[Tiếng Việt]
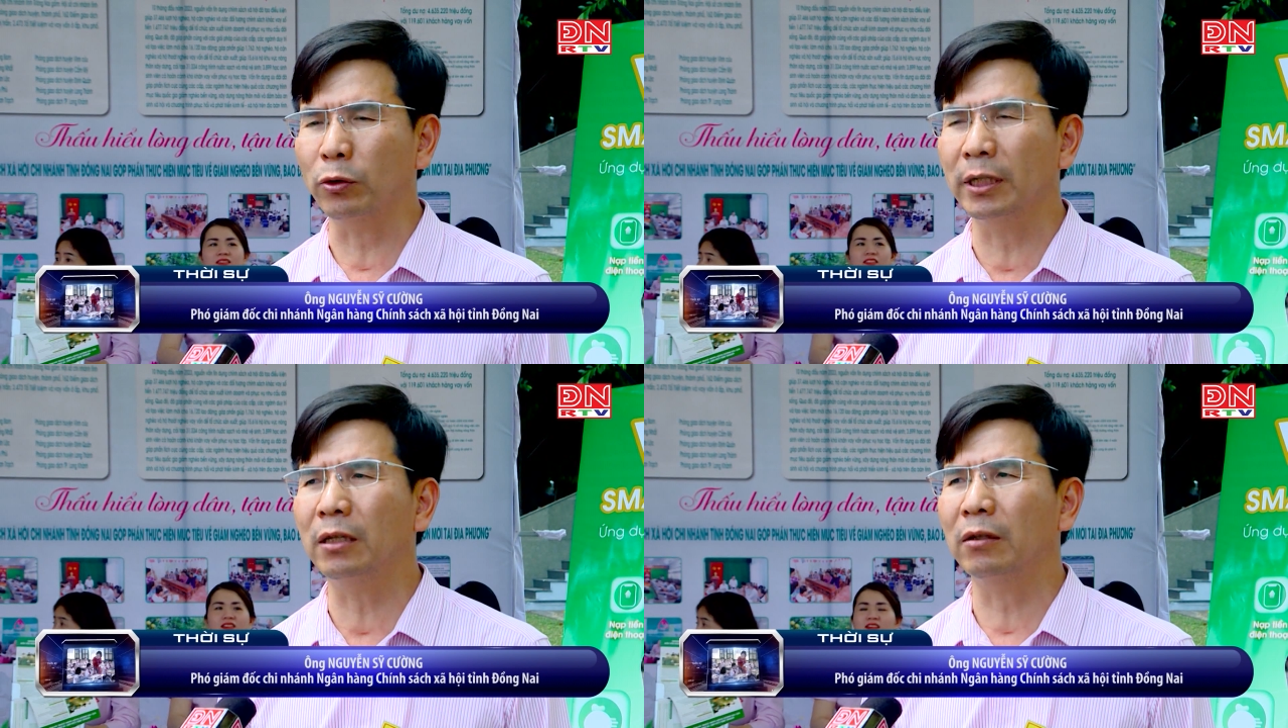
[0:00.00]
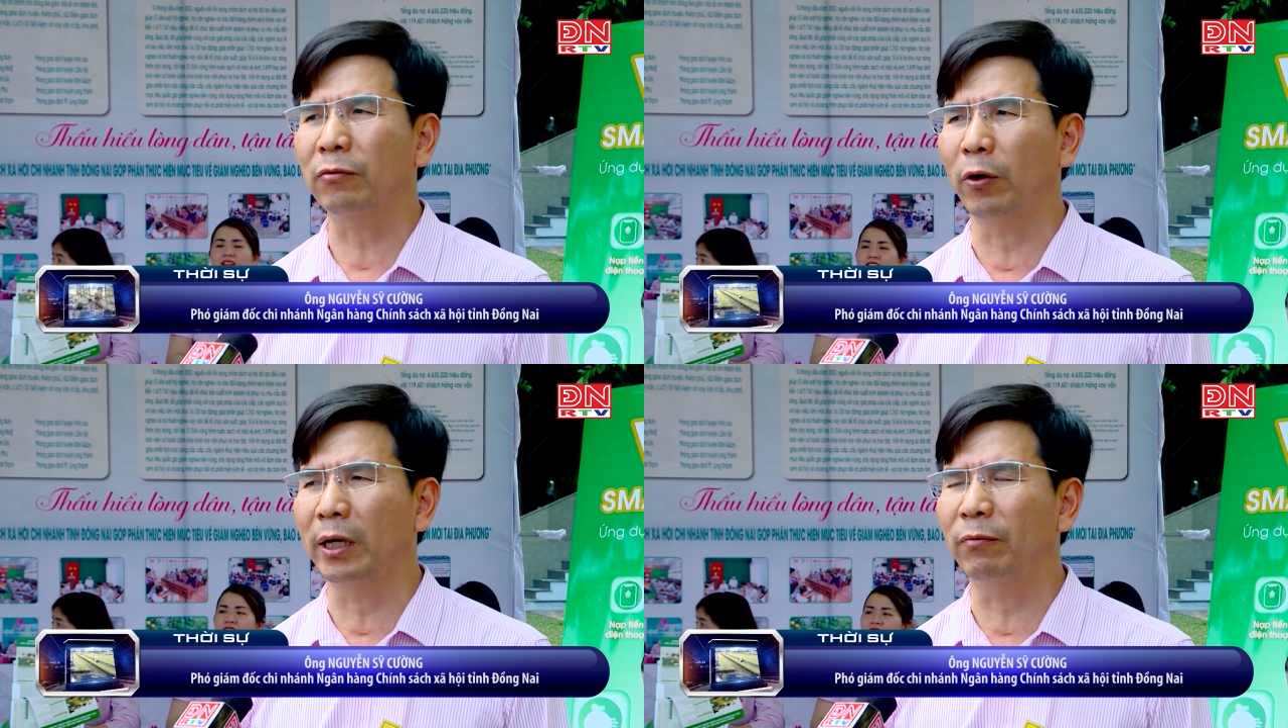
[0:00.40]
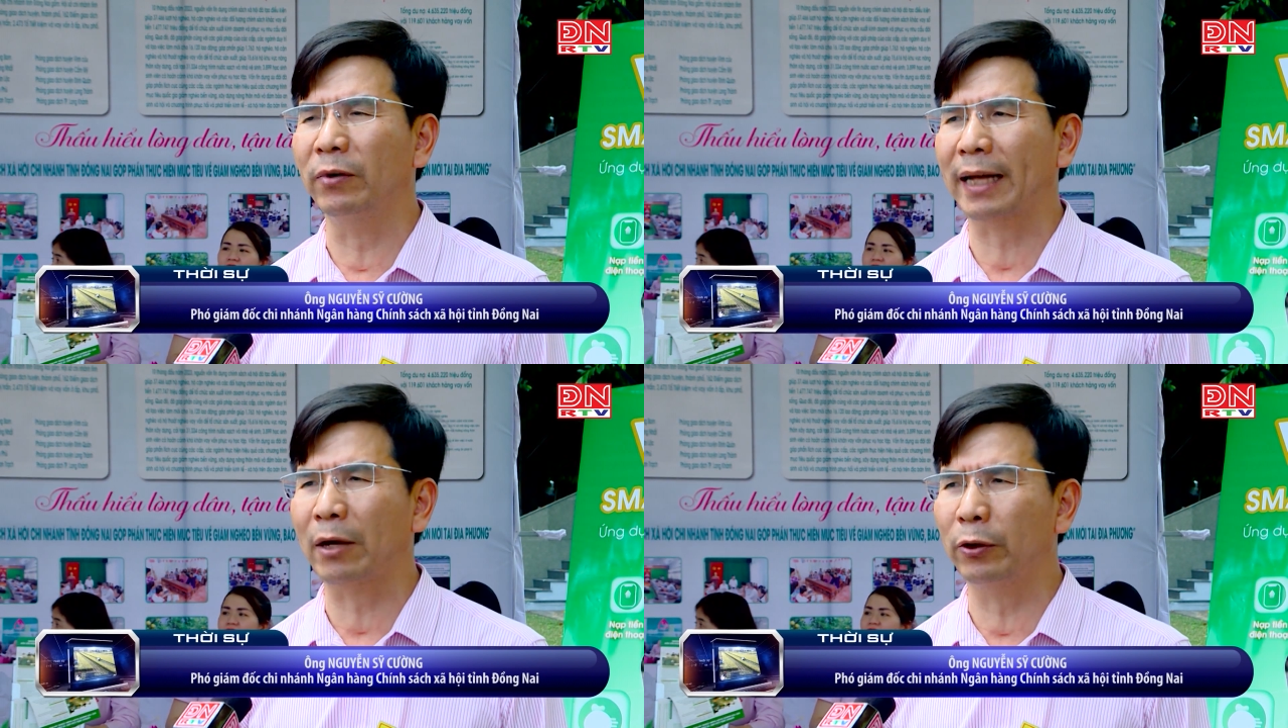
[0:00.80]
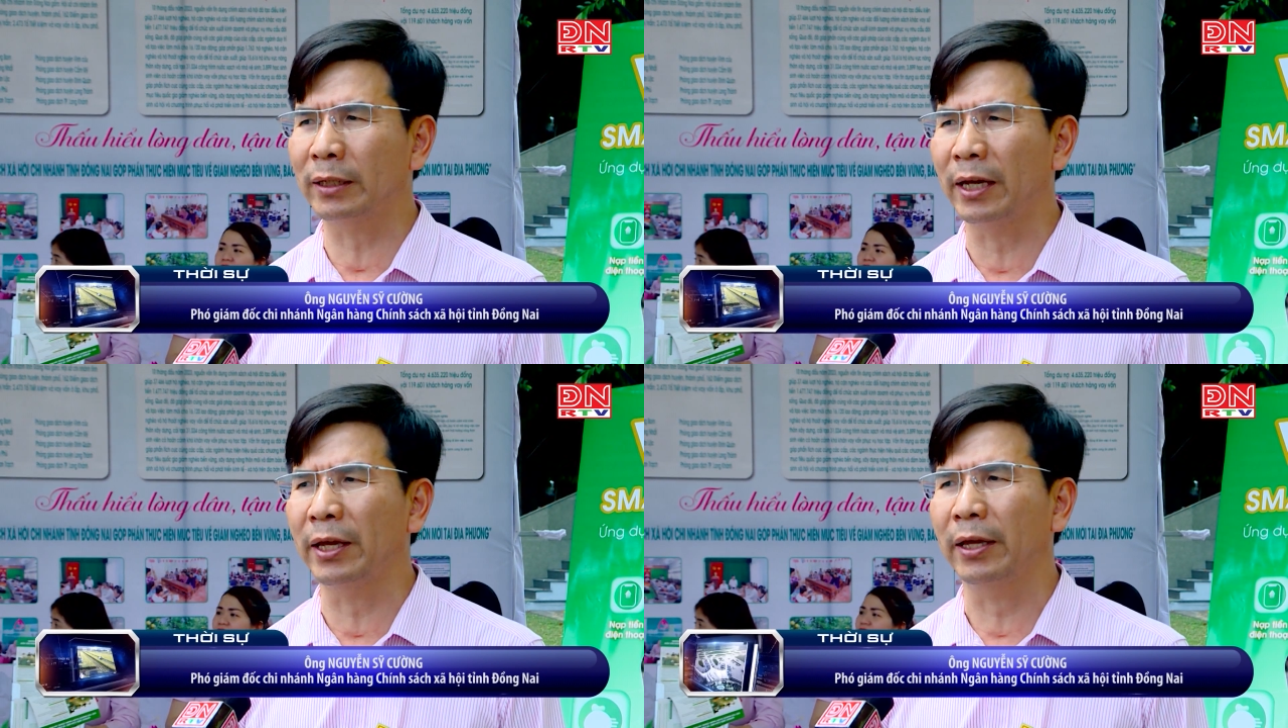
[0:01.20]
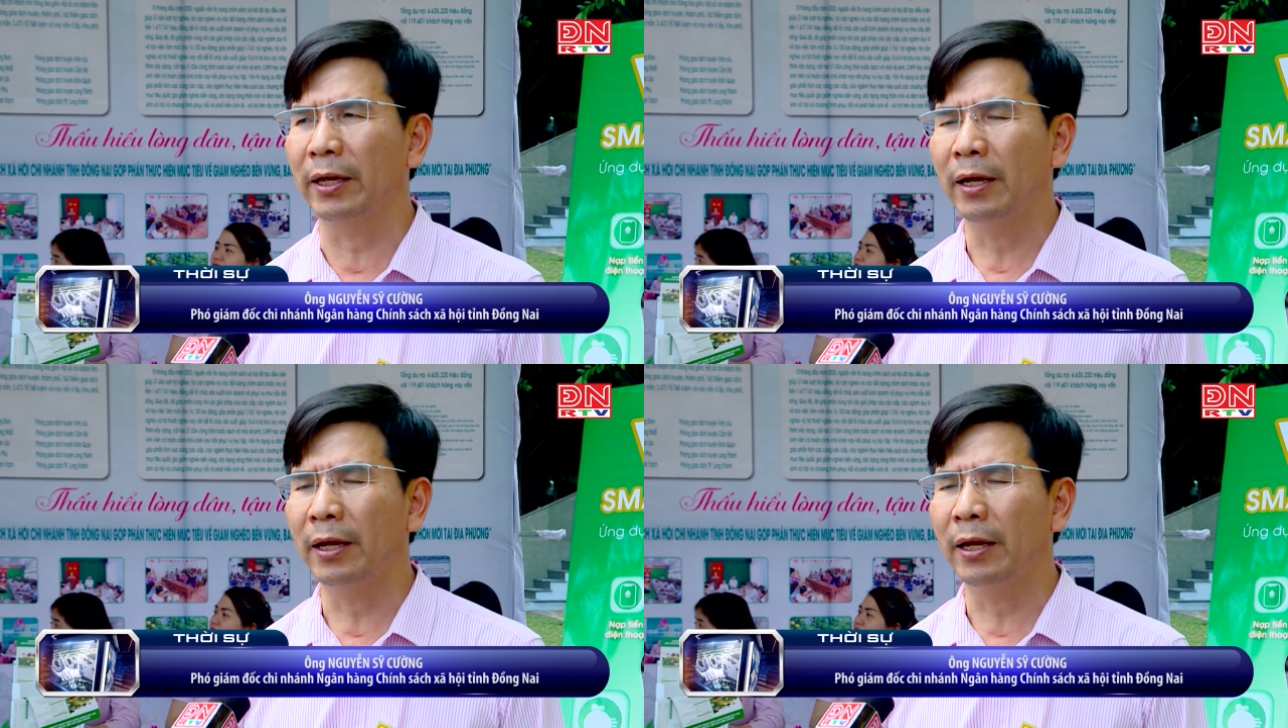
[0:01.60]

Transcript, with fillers: tổ chức phối hợp với các hội đoàn thể